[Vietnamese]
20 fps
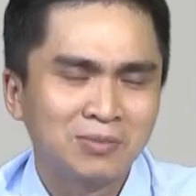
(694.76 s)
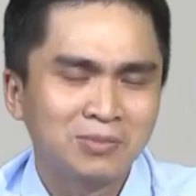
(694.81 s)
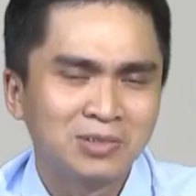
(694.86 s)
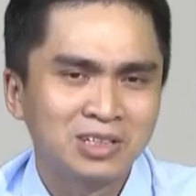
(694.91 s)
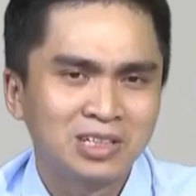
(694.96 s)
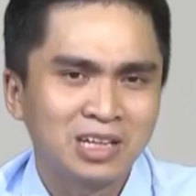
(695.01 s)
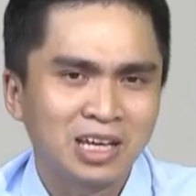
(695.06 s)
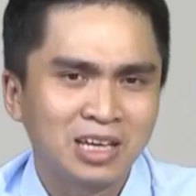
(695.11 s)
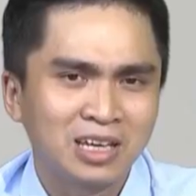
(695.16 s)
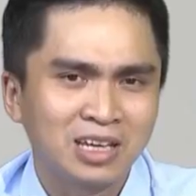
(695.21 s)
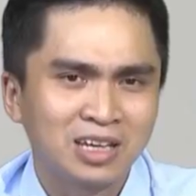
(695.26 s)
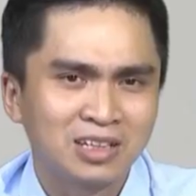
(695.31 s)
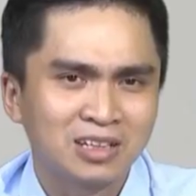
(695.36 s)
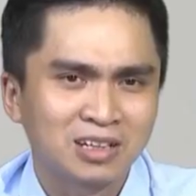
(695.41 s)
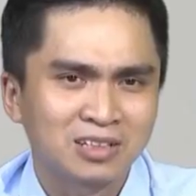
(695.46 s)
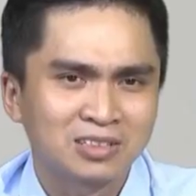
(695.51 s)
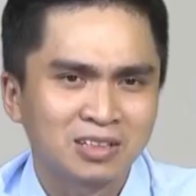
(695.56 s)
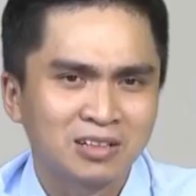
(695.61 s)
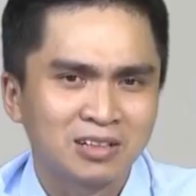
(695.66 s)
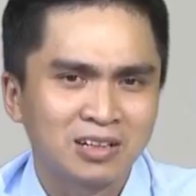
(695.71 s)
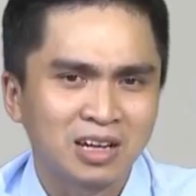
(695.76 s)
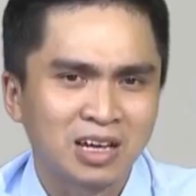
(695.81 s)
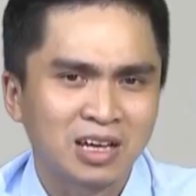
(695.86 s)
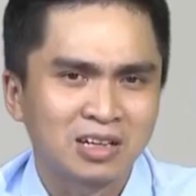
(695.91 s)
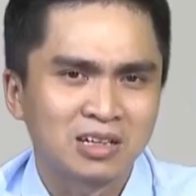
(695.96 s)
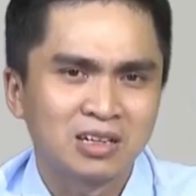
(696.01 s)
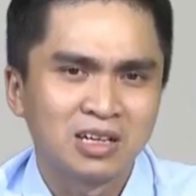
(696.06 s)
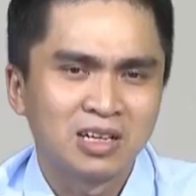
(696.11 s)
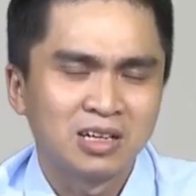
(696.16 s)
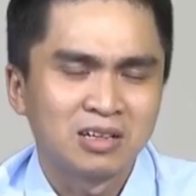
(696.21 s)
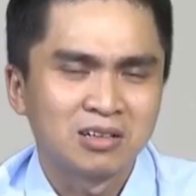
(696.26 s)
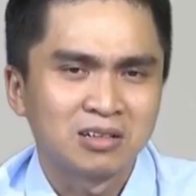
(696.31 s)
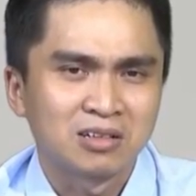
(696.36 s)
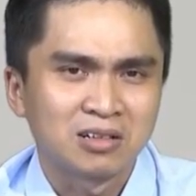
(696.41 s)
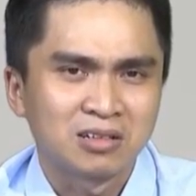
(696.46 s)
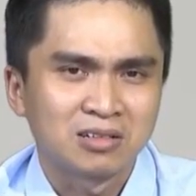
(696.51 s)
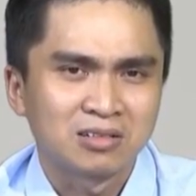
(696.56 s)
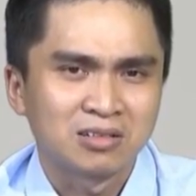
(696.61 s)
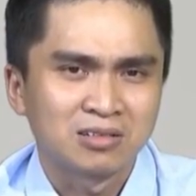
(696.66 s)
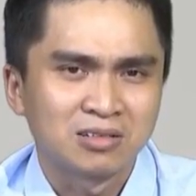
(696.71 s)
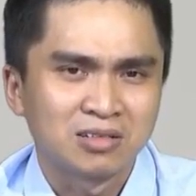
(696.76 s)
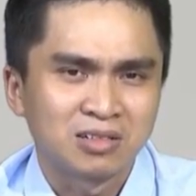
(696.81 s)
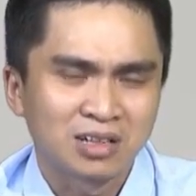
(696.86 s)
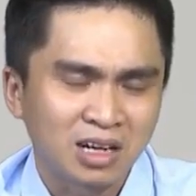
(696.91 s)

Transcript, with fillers: 50 này á, thật sự là uh,